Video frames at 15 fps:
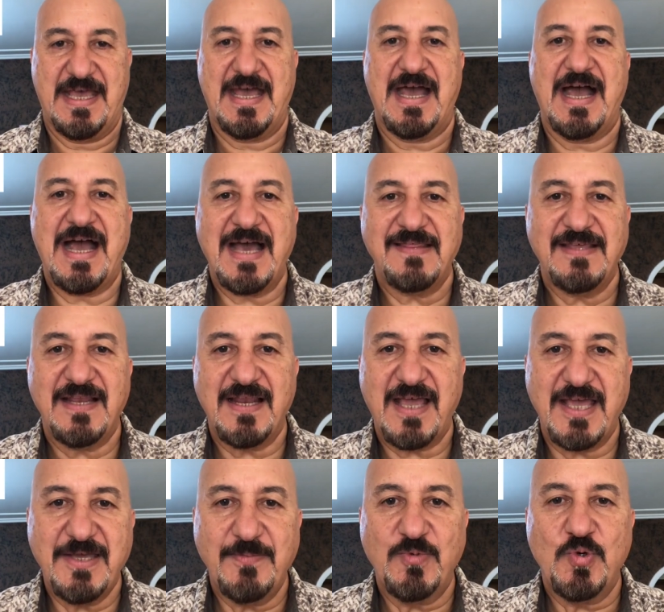هذه
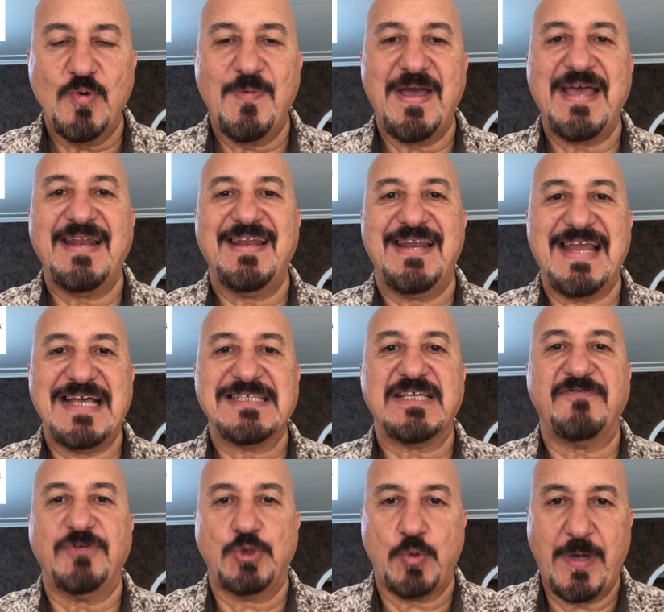الغيبوبة
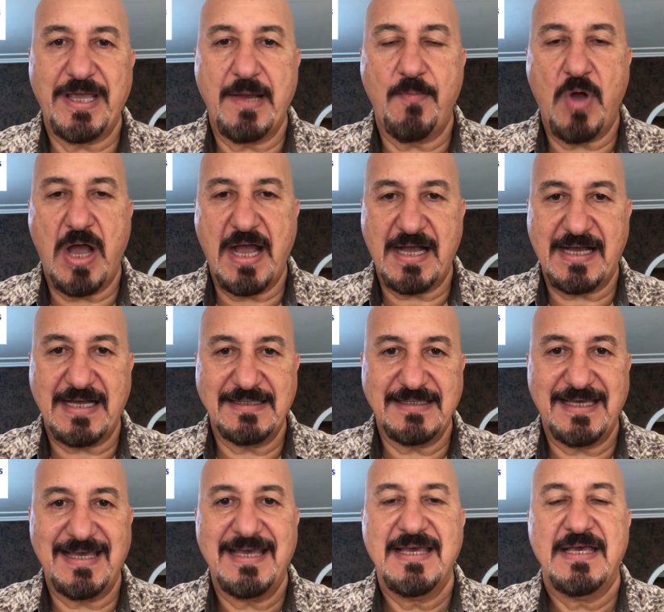للأسف شوية
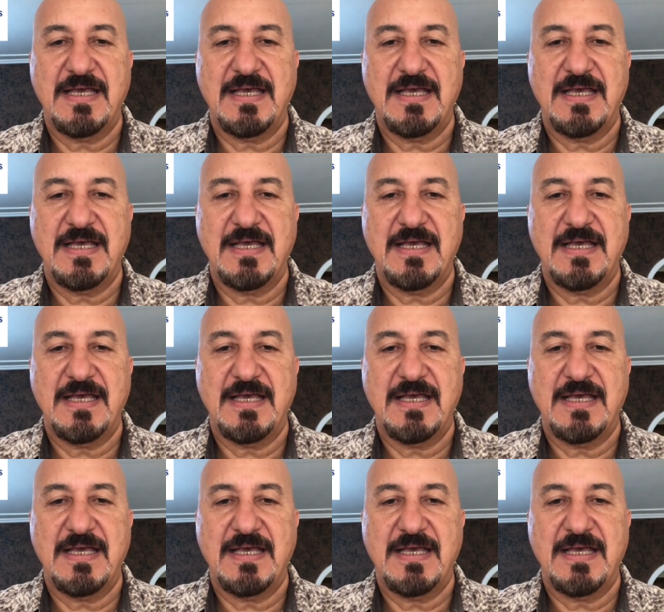معقدة